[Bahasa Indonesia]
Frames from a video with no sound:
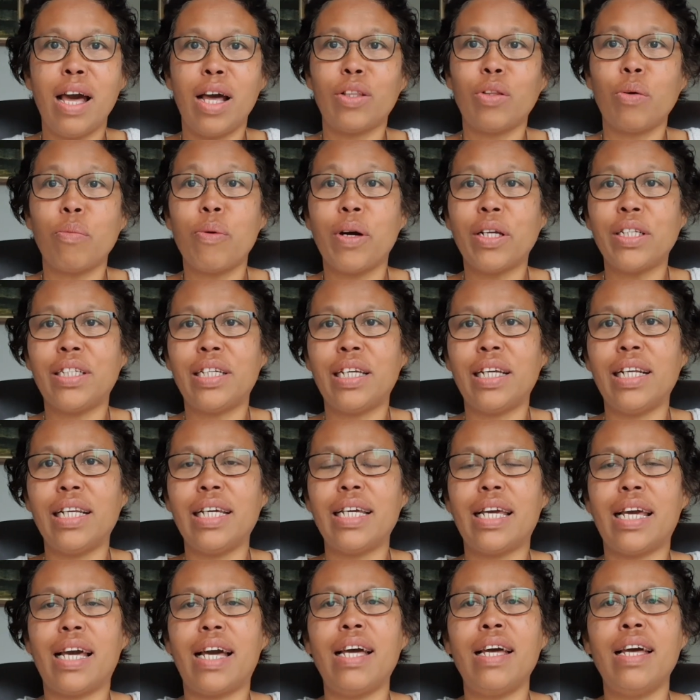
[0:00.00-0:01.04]
atau buah
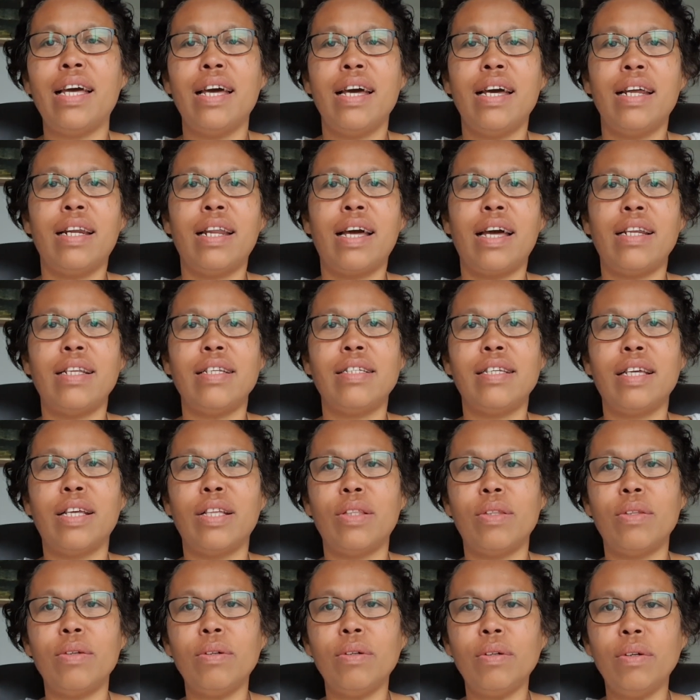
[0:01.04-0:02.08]
cili ya nah di
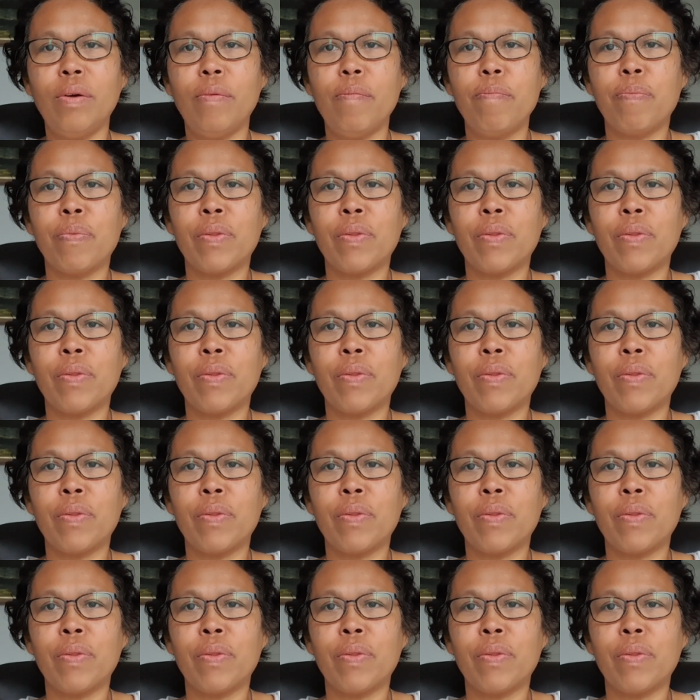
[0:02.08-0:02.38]
situ